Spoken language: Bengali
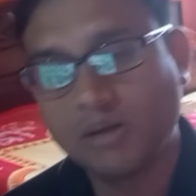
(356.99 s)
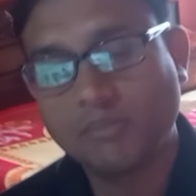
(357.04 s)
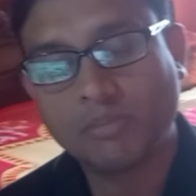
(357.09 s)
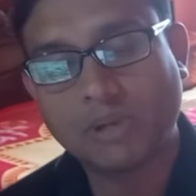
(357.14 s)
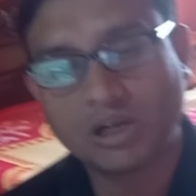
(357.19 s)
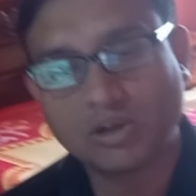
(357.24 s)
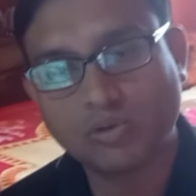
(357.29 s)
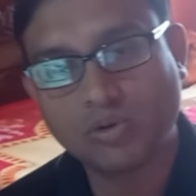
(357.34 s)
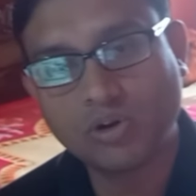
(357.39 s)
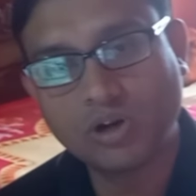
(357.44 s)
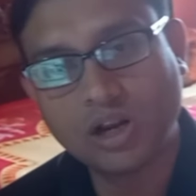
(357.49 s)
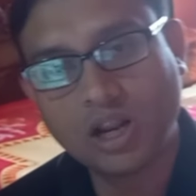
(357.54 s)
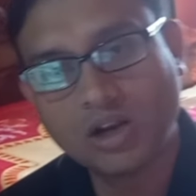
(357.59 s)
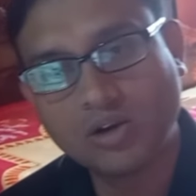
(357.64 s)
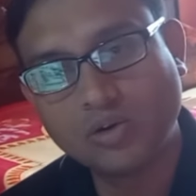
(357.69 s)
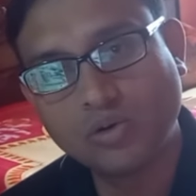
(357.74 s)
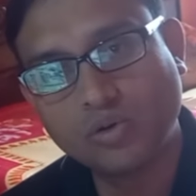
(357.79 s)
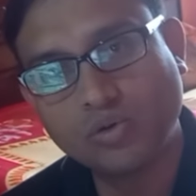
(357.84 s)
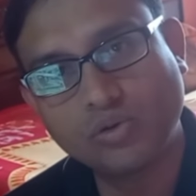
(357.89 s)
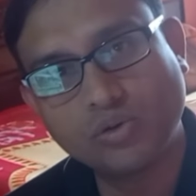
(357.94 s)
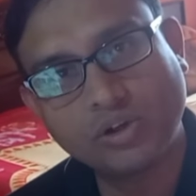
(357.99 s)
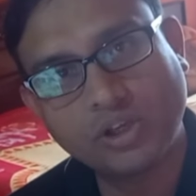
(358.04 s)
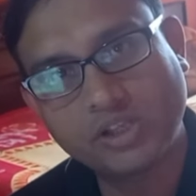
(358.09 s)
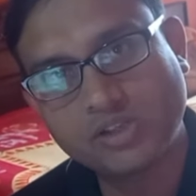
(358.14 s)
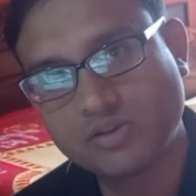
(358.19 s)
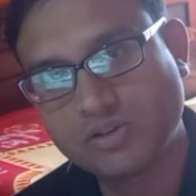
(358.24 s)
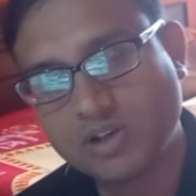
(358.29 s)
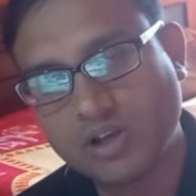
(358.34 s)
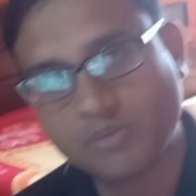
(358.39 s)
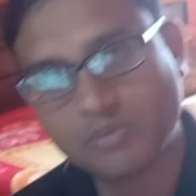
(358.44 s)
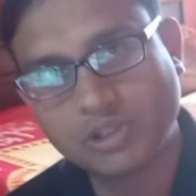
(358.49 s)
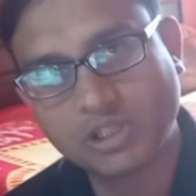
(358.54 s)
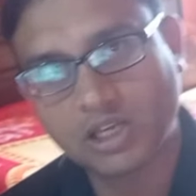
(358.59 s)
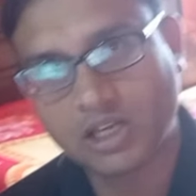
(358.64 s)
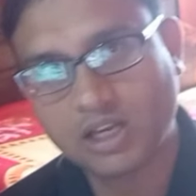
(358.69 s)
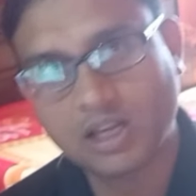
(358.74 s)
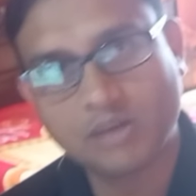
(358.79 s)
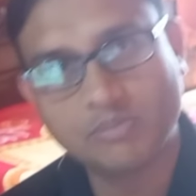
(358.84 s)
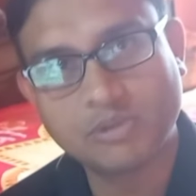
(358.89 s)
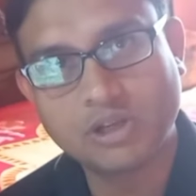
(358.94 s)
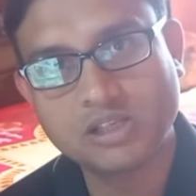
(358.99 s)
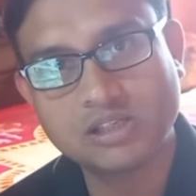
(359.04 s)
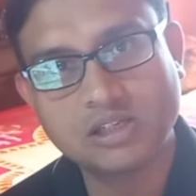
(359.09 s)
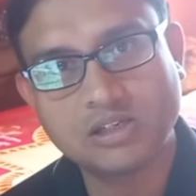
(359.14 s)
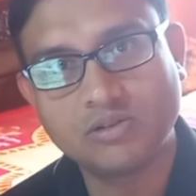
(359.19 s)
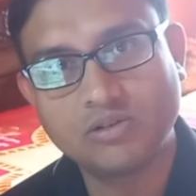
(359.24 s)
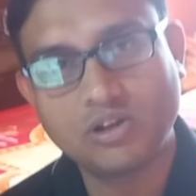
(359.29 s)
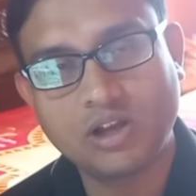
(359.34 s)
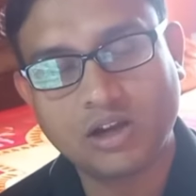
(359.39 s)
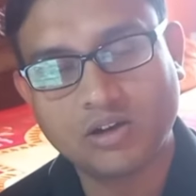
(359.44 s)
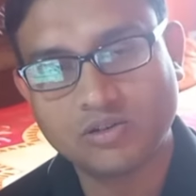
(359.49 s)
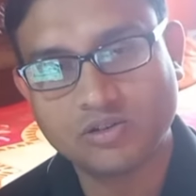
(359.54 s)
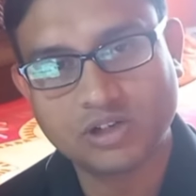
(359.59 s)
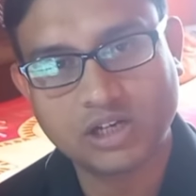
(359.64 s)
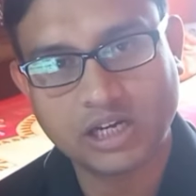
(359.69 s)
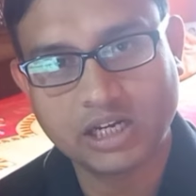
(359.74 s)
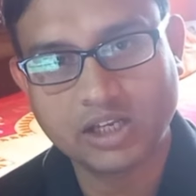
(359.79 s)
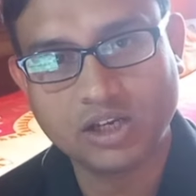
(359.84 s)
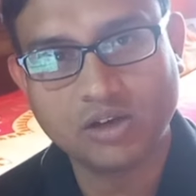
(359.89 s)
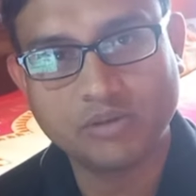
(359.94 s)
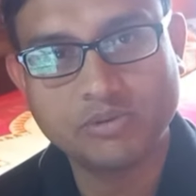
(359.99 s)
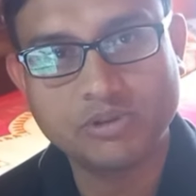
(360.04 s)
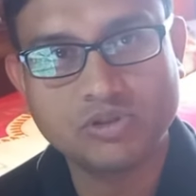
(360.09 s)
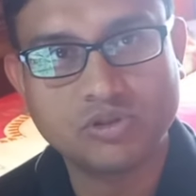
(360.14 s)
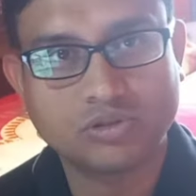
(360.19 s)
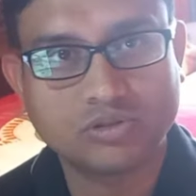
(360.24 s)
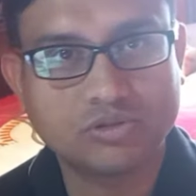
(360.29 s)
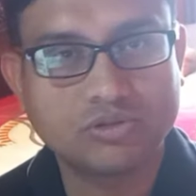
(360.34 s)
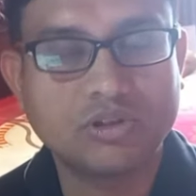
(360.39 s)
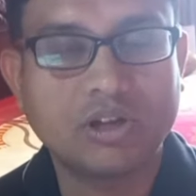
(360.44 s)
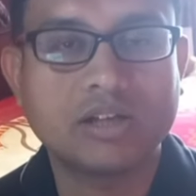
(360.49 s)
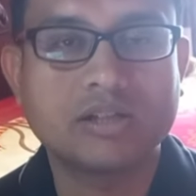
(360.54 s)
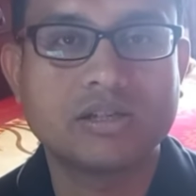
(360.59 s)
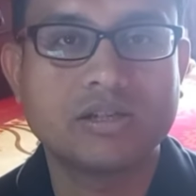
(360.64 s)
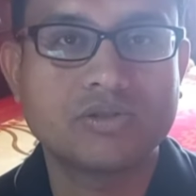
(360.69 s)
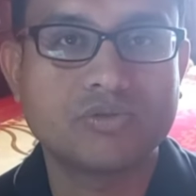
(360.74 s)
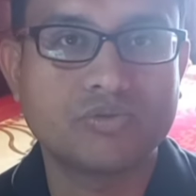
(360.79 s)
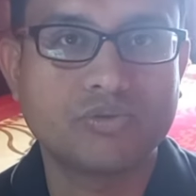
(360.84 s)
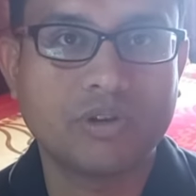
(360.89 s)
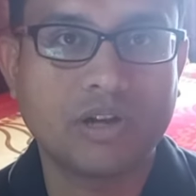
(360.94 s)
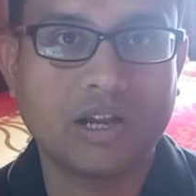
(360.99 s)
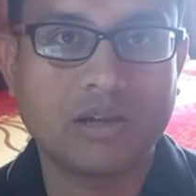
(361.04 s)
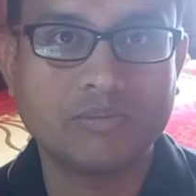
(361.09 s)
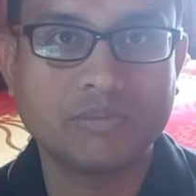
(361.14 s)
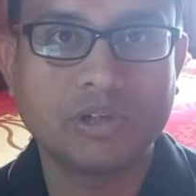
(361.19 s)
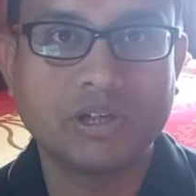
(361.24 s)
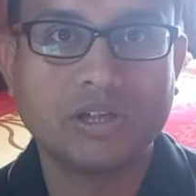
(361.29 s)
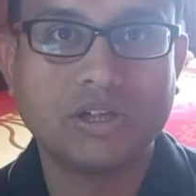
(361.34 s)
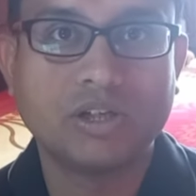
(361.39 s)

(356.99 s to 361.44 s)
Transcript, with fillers: বাট অন্যান্য কোনো কিছুই আমি দেখলাম না যেগুলো এখনও রেডি হবে যতদূর আজকে শুনলাম